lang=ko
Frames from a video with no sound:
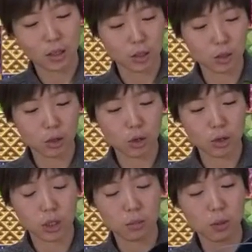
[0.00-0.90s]

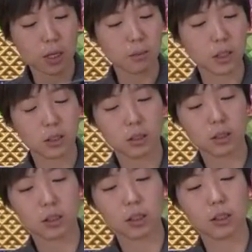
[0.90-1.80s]
그래서 이
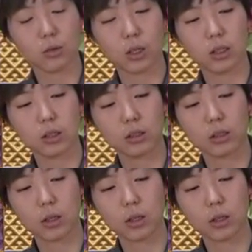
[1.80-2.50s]
필라멘트를 관리를